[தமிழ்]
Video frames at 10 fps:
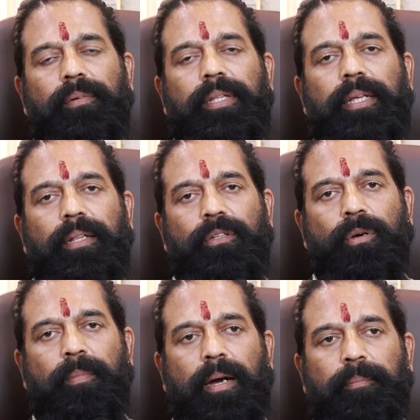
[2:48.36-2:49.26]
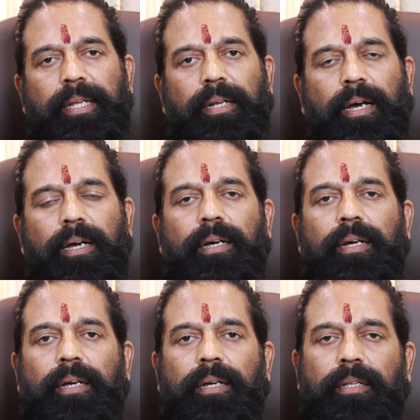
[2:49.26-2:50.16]
இதை வந்து ஏற்றுக்குமா அப்படின்னா
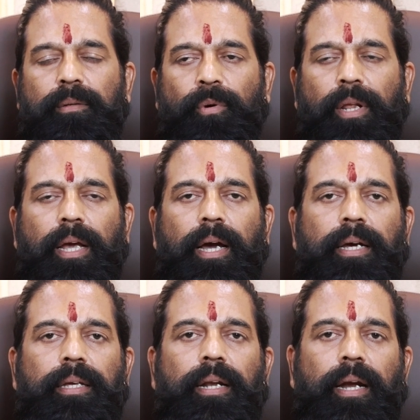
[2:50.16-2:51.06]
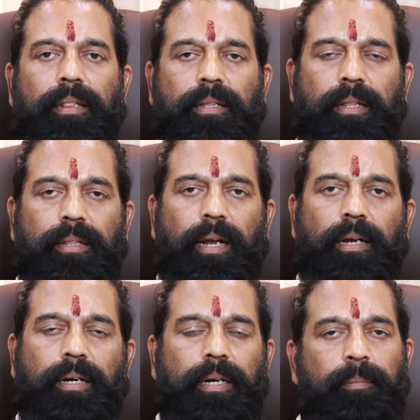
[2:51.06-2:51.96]
இது முறையாக
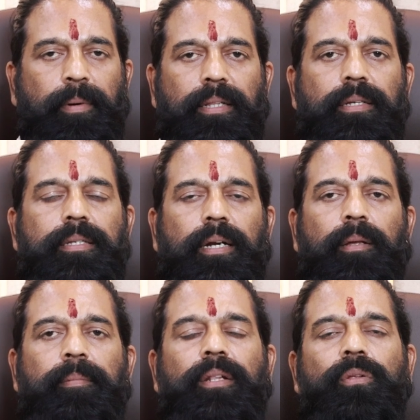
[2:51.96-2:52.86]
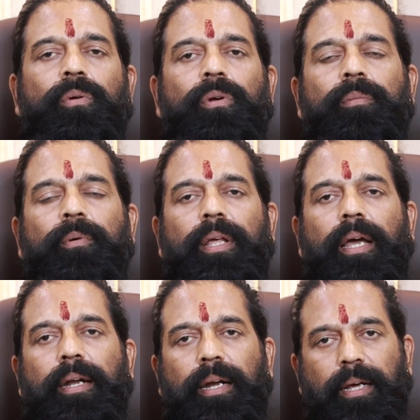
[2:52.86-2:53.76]
நடந்திருந்தால் கண்டிப்பாக அது சட்டம் ஏற்றுக்கொள்ளும்
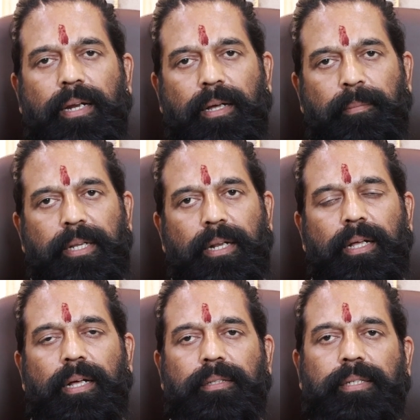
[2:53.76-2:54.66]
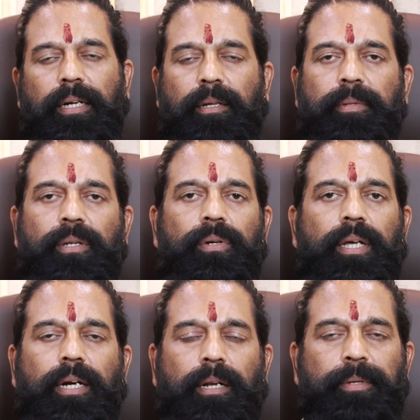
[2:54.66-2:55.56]
முறையாக நடக்கலை அப்படின்னா சட்டம்
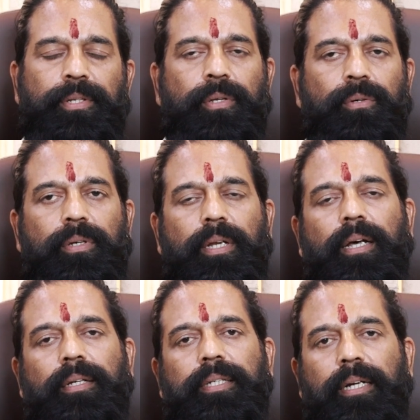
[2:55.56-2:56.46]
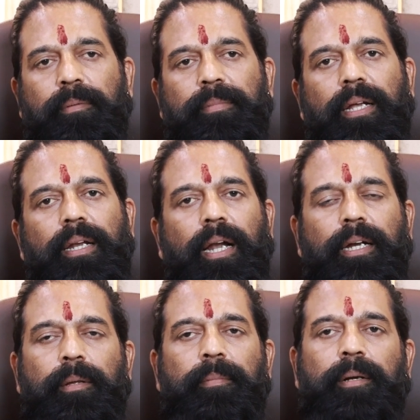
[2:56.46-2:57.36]
தன்னுடைய கடமை செய்யும் ஏன்னா சட்டம் தான்
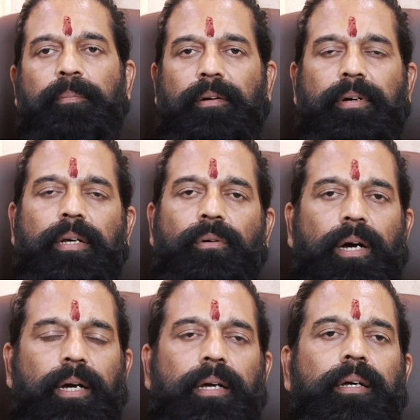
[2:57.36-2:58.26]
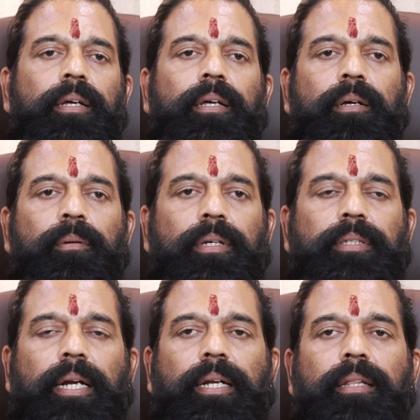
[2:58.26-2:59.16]
அல்டிமேட் பவருங்குவாங்க
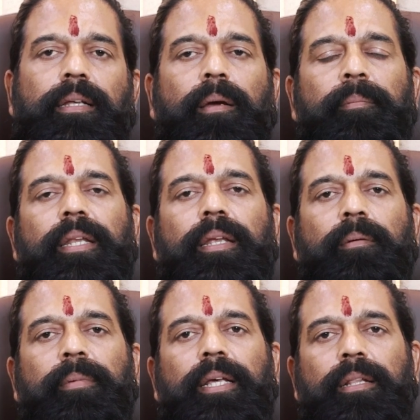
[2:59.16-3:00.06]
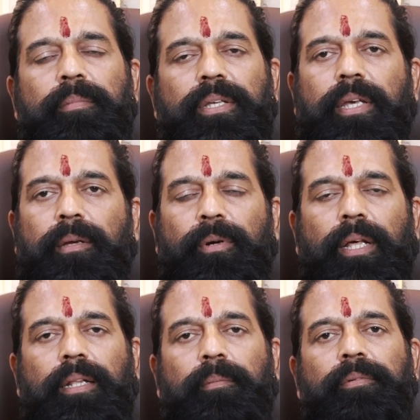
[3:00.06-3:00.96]
சட்டத்துக்கு மீறி நம்ம எதுவுமே செய்ய
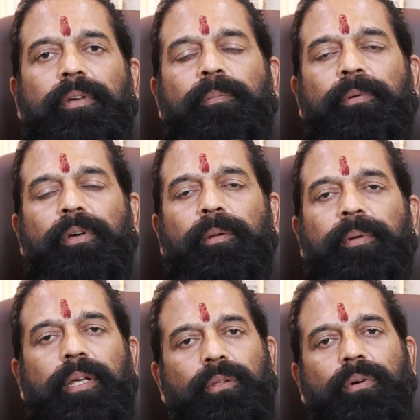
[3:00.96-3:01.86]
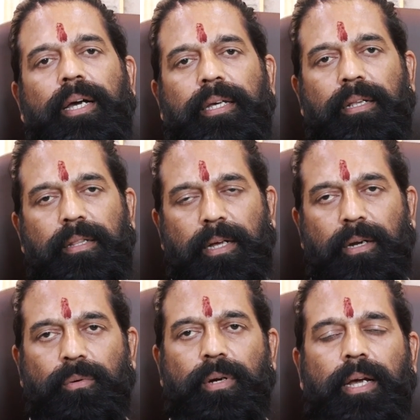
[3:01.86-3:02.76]
முடியாது நம்ம விருப்பு வெறுப்பு எதுவாக
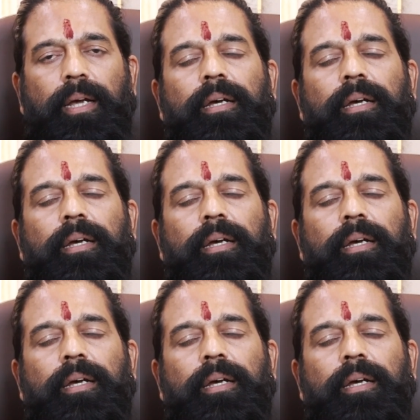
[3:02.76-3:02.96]
இருந்தால் கூட